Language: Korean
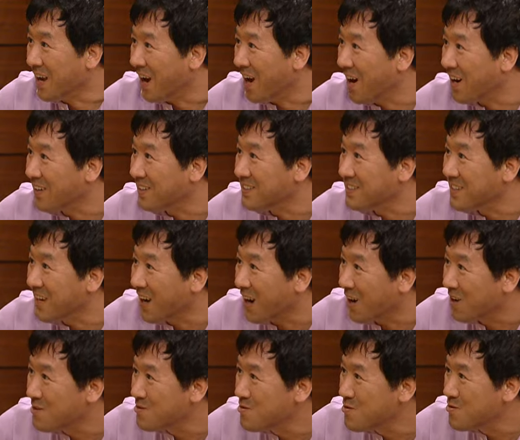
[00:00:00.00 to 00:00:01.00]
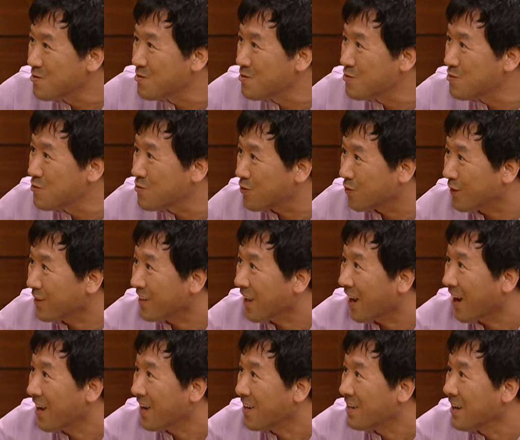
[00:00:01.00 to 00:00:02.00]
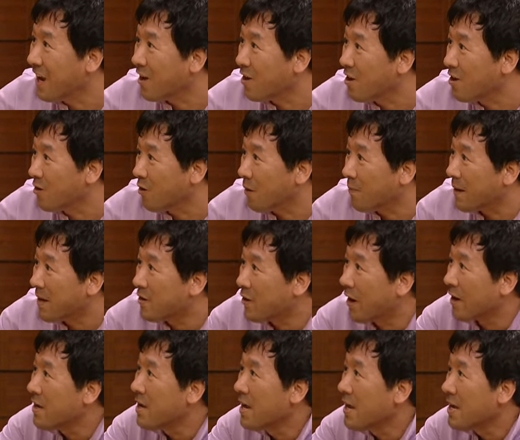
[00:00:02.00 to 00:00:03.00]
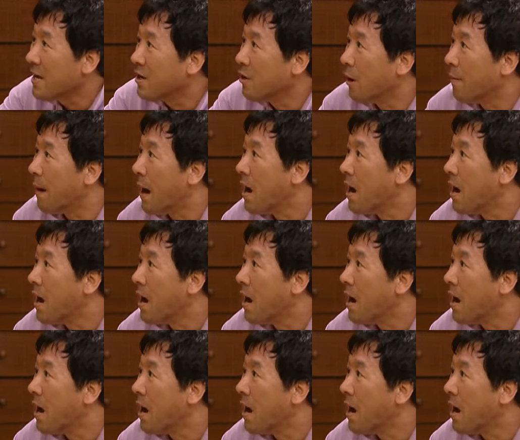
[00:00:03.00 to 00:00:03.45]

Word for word: 야 은자야 죽인다. 야 이리와 봐 이리와 이리와